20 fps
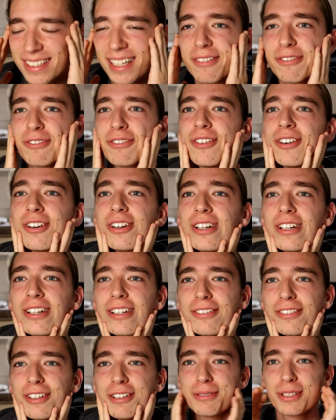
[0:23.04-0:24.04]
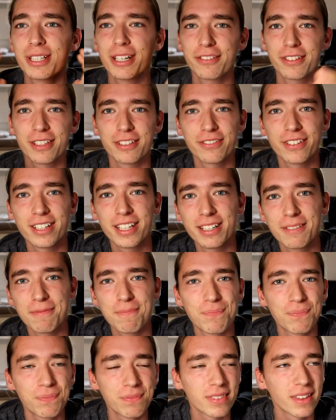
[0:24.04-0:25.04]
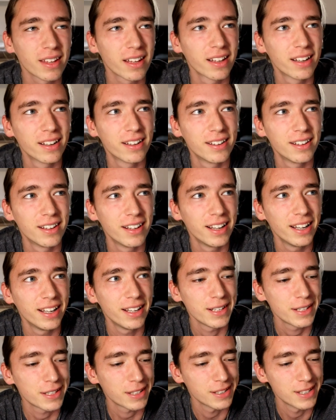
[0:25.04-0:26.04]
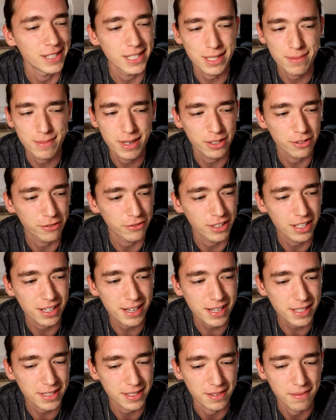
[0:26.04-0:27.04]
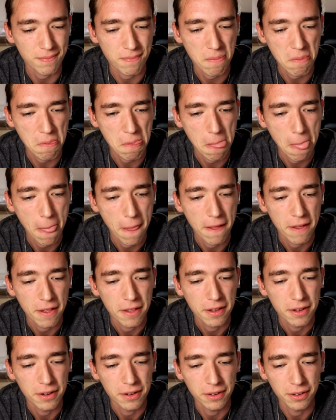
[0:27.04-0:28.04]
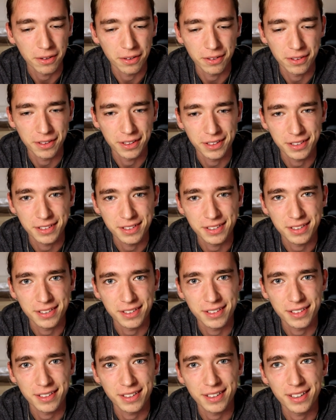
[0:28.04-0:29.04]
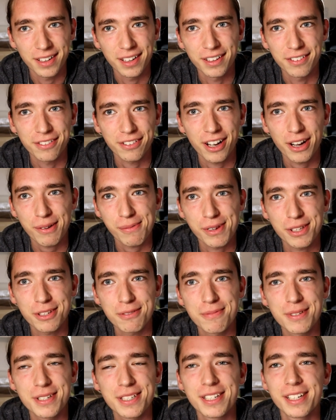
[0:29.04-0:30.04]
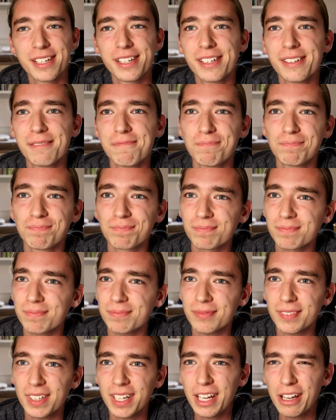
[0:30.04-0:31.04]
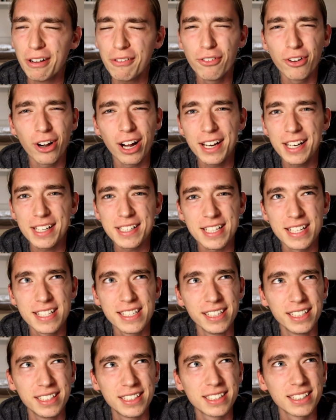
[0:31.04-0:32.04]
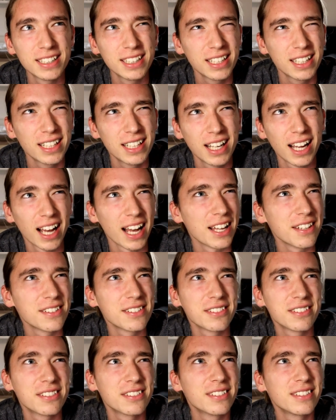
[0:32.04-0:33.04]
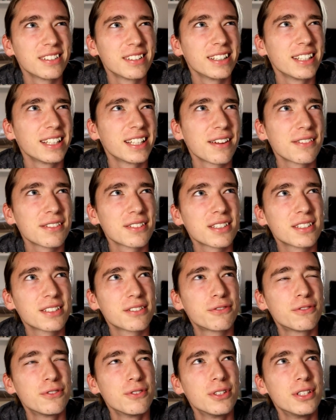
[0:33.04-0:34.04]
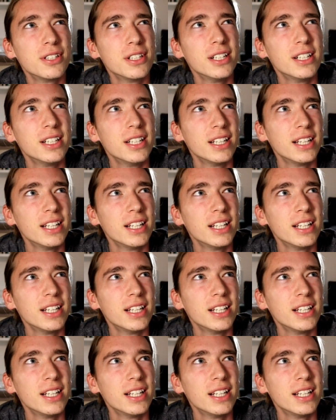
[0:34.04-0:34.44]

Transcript: Zeit voll, voll beschäftigt, weil ich nicht mehr so viel lese. Und ich frage mich so ein bisschen, woran das liegt. Also, ich habe so das Gefühl,